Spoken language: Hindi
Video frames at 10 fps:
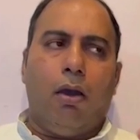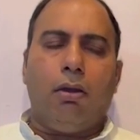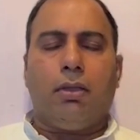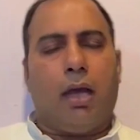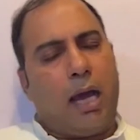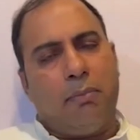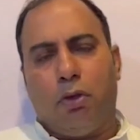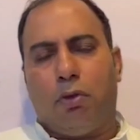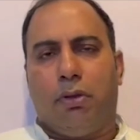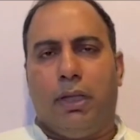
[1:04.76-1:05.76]
और हम
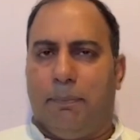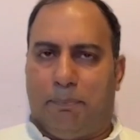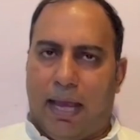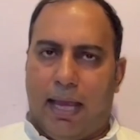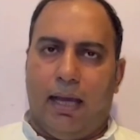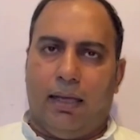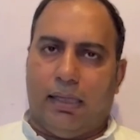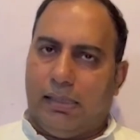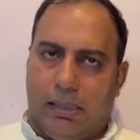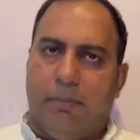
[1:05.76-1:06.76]
लोगों ने ये पाया
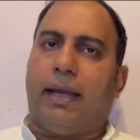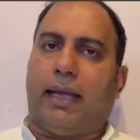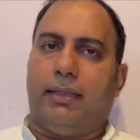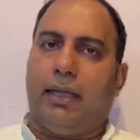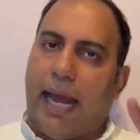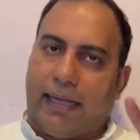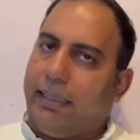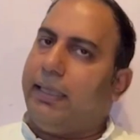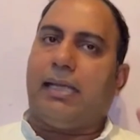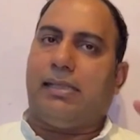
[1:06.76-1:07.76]
कि सीमा के अंदर
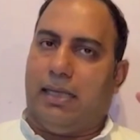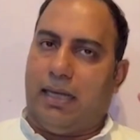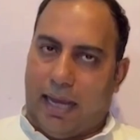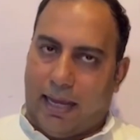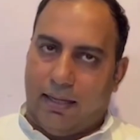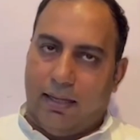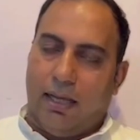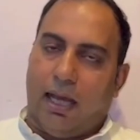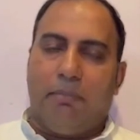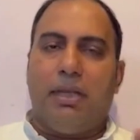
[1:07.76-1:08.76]
एक्टिंग का स्किल है
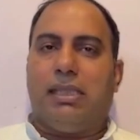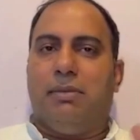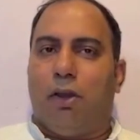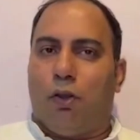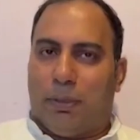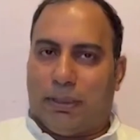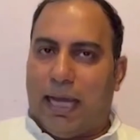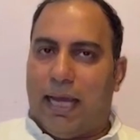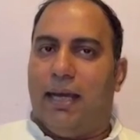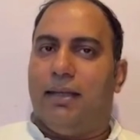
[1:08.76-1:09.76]
हमने सीमा को
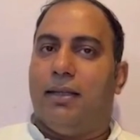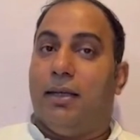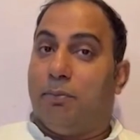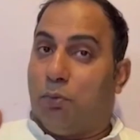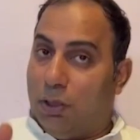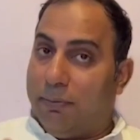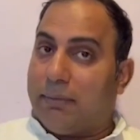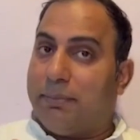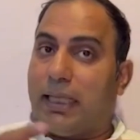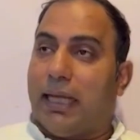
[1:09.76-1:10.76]
बताया पूरी
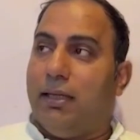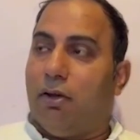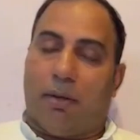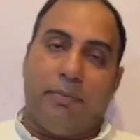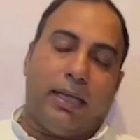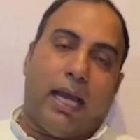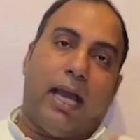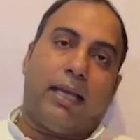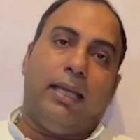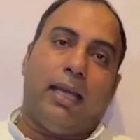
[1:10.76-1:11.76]
बात बताई और हमने
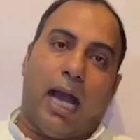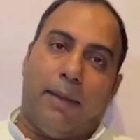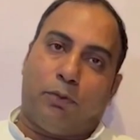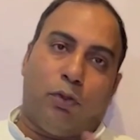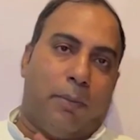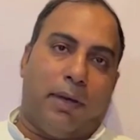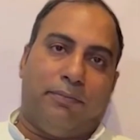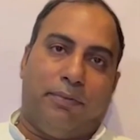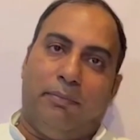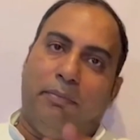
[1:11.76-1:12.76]
कहा कि आपको
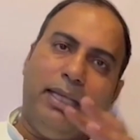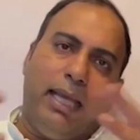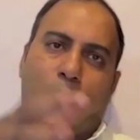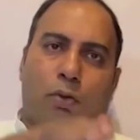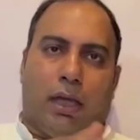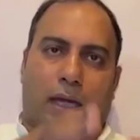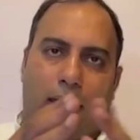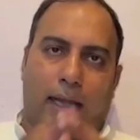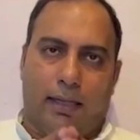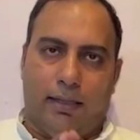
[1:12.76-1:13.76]
हमारी फिल्म में ये रोल
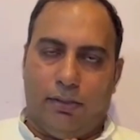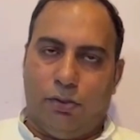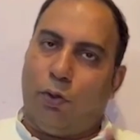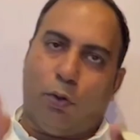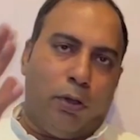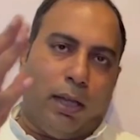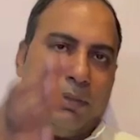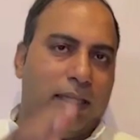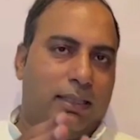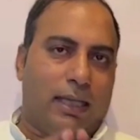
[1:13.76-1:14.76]
करना है जो रोल
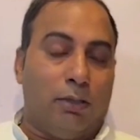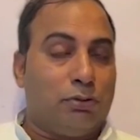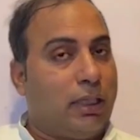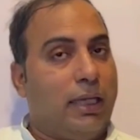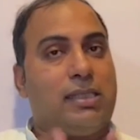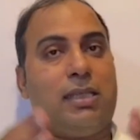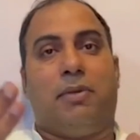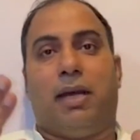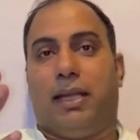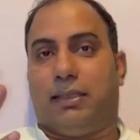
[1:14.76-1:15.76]
हमने दिया उसके लिए
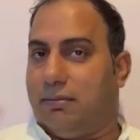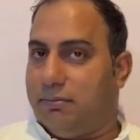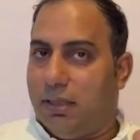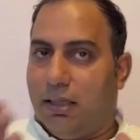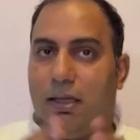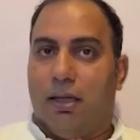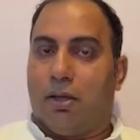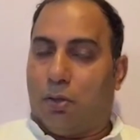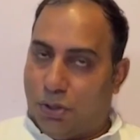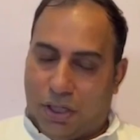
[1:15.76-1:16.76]
सीमा ने एकदम
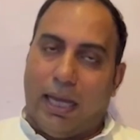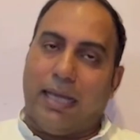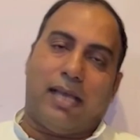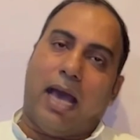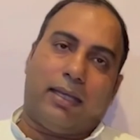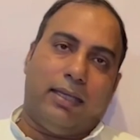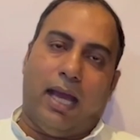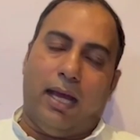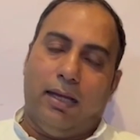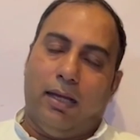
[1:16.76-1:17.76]
खुशी का इजहार
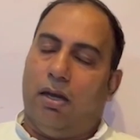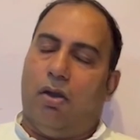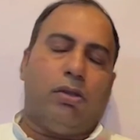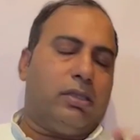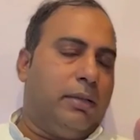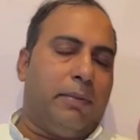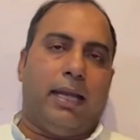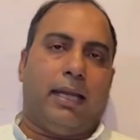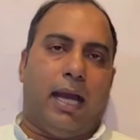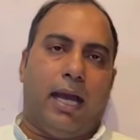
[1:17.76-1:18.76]
किया और सीमा
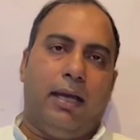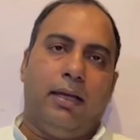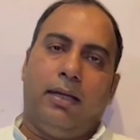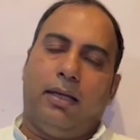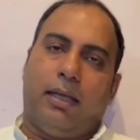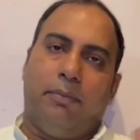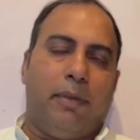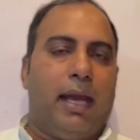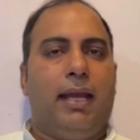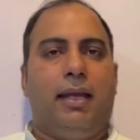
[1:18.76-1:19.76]
ने कहा कि
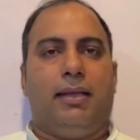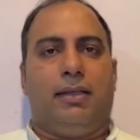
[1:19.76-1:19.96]
मैं